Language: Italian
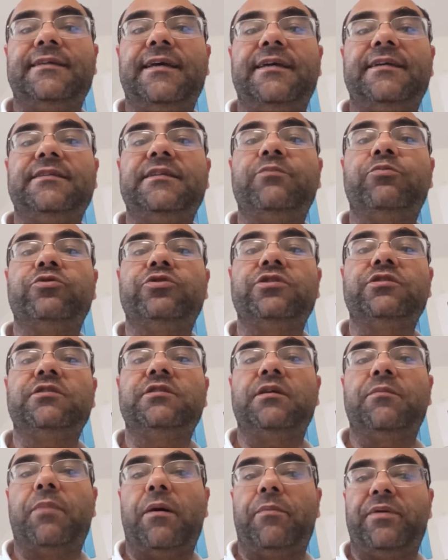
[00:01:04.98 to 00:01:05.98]
dei nipotini
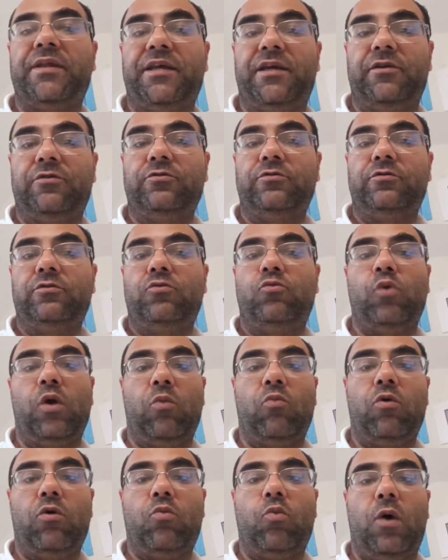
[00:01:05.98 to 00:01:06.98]
di Paperino, poi
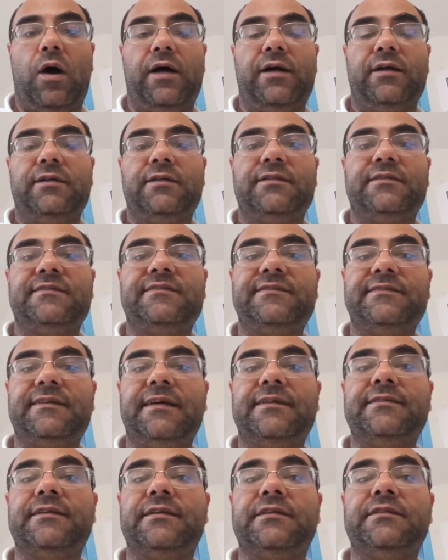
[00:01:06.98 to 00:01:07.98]
qua,
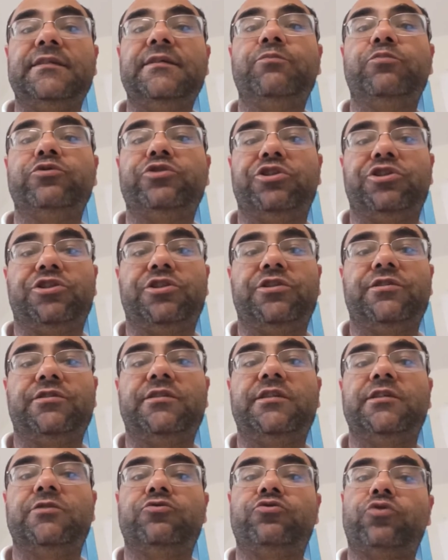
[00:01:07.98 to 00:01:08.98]
sia dei nipotini
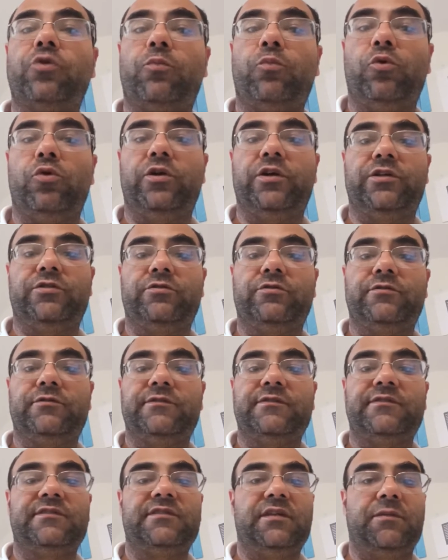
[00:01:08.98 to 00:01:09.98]
di Topolino,
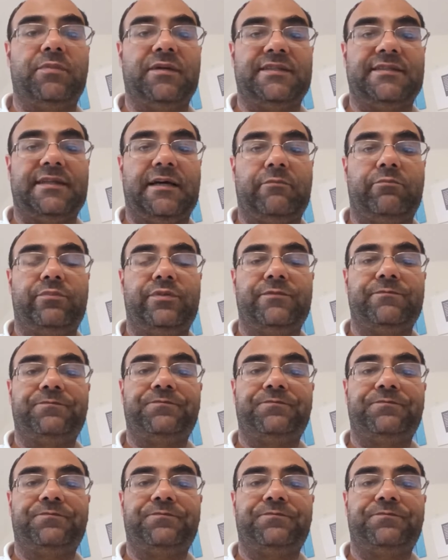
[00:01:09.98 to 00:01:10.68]
Tipettà.